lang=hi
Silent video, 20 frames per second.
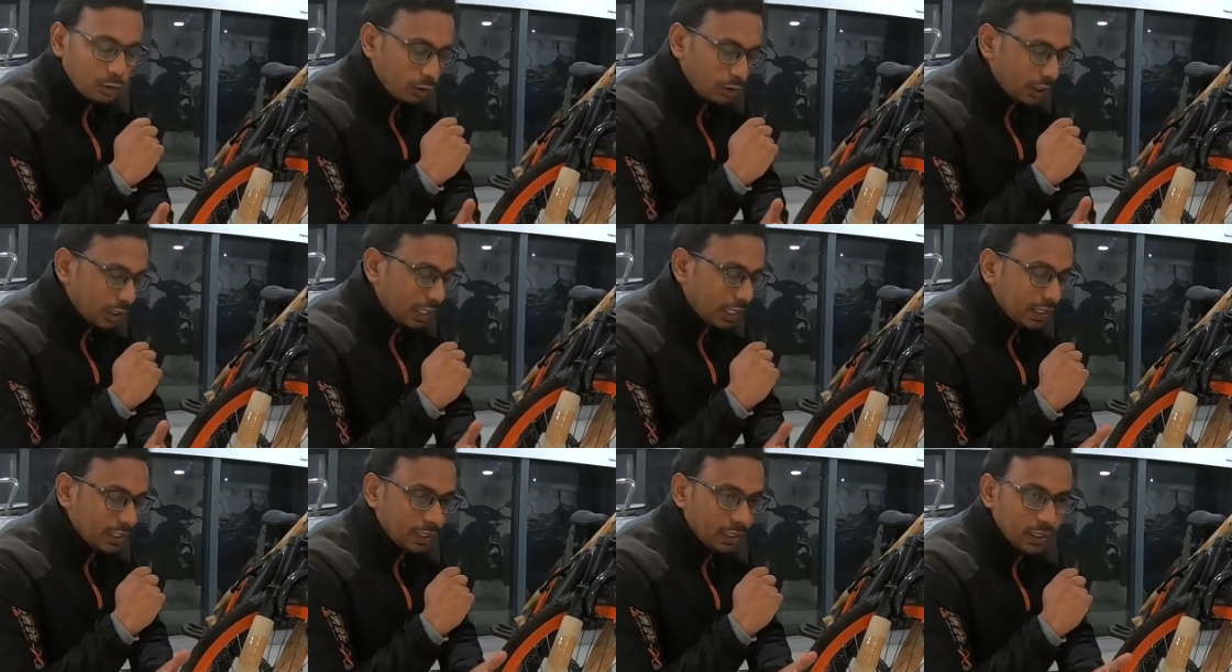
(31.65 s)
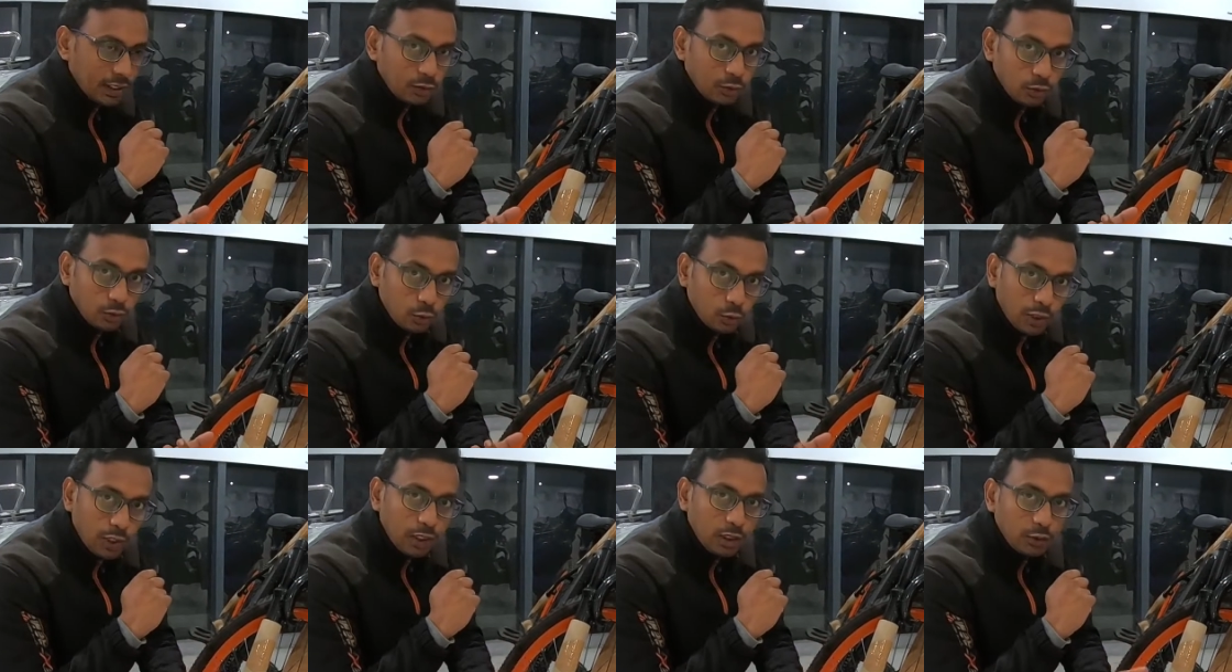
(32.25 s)
जो चलाते हैं
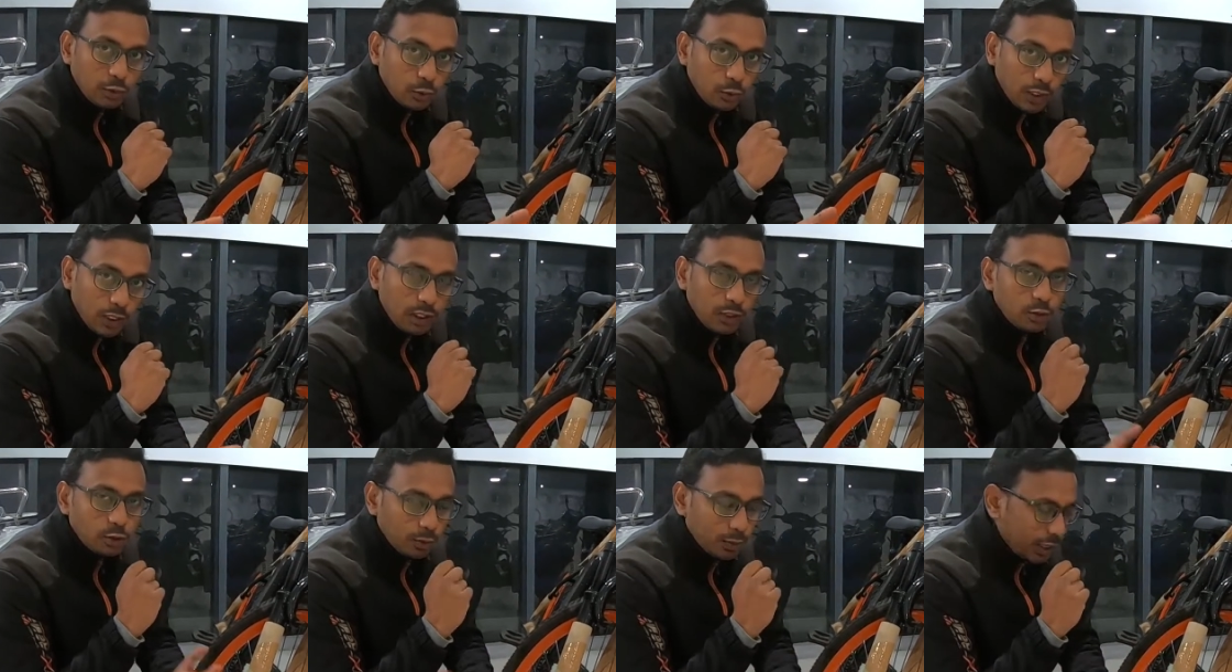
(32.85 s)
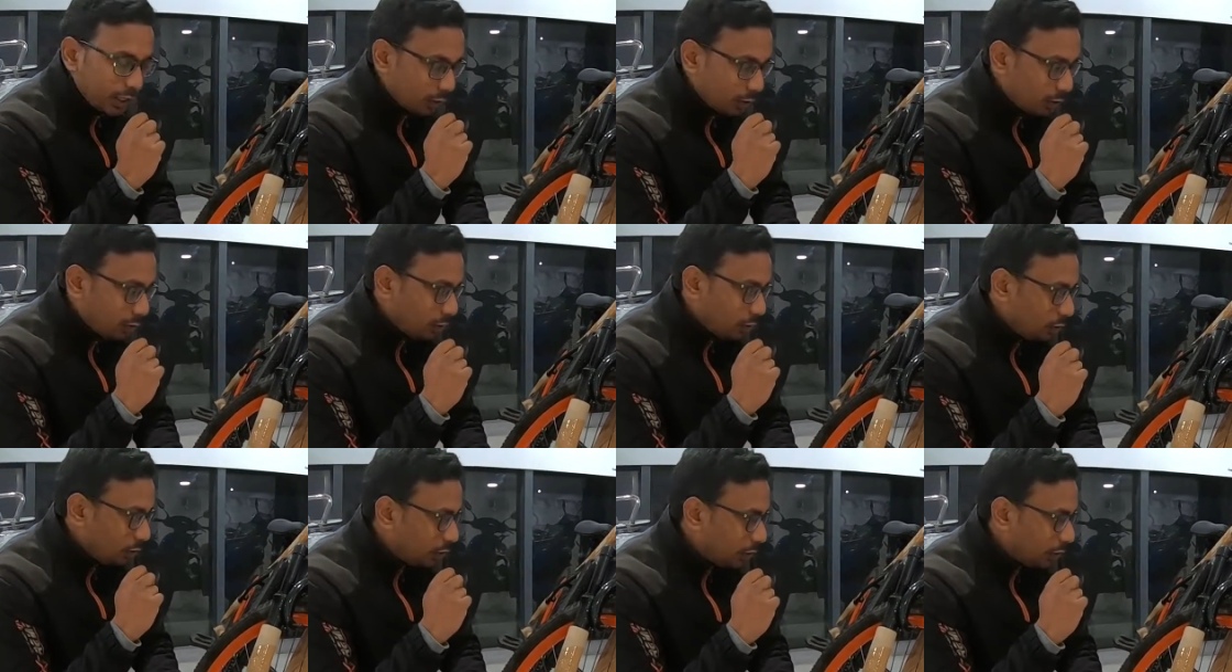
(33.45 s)
स्विगी स्विगी जोमेटो